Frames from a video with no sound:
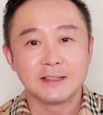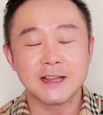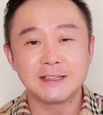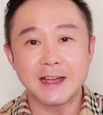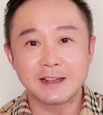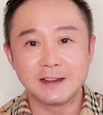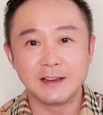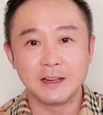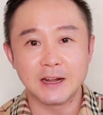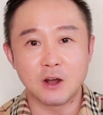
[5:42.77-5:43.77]
在家
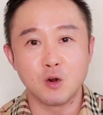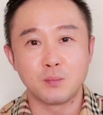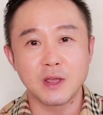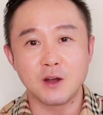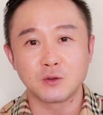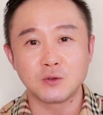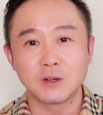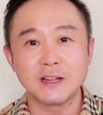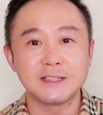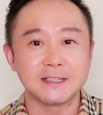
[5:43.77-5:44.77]
隔离，然后不要
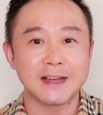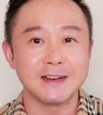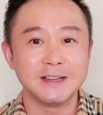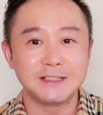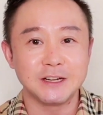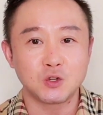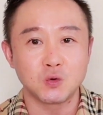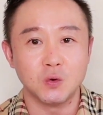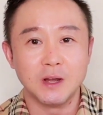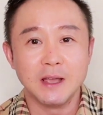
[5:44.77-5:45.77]
去跟其他人接
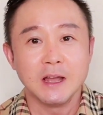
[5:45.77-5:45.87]
触。